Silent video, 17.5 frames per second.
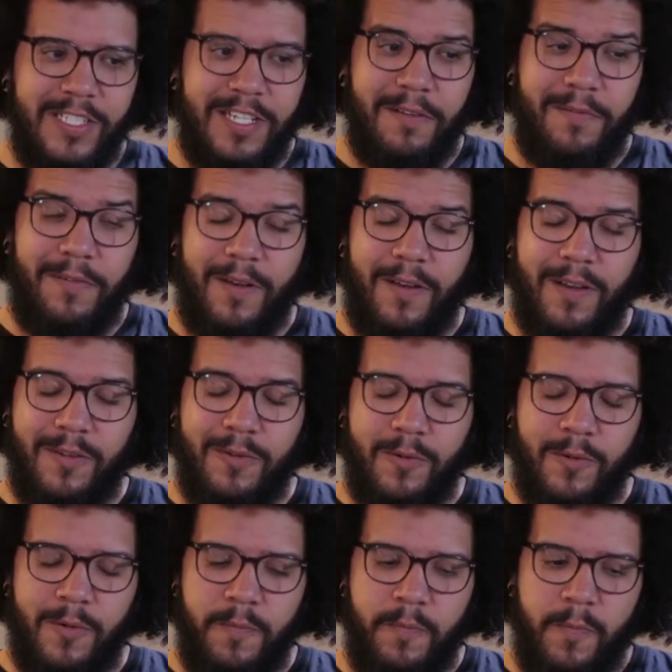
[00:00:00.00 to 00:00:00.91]
gente estava tá
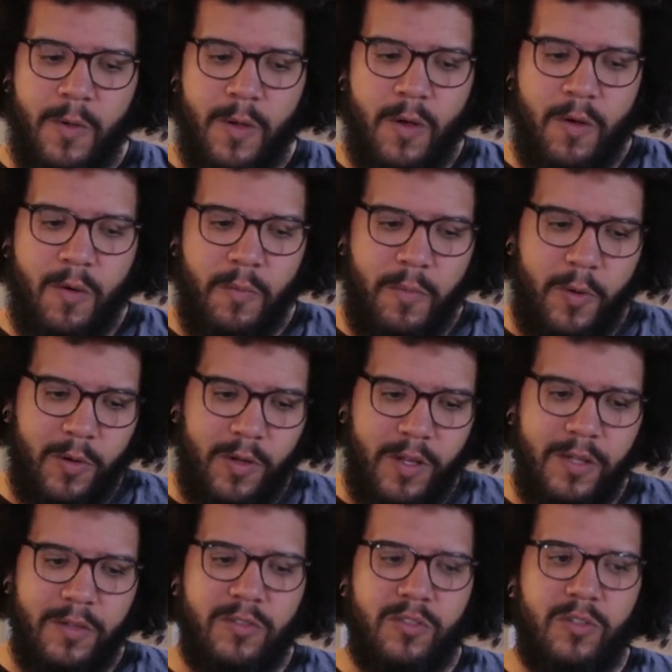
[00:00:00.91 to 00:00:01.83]
falando um
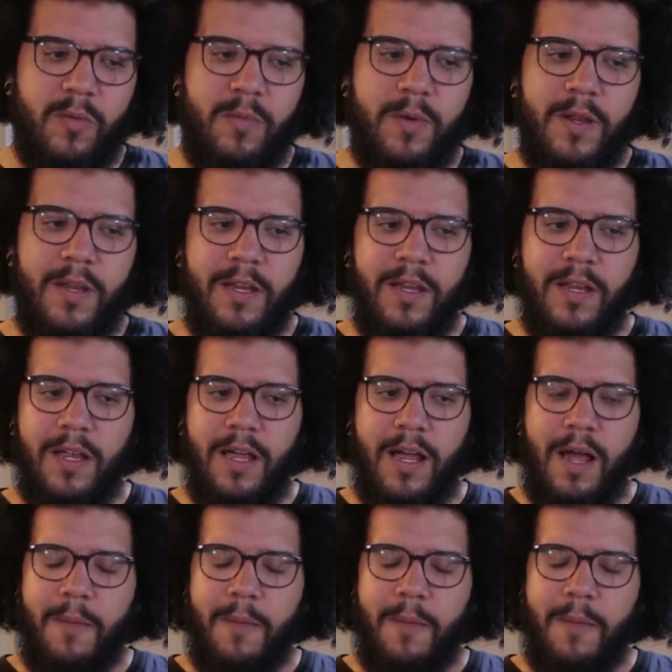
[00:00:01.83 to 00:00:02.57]
pouquinho sobre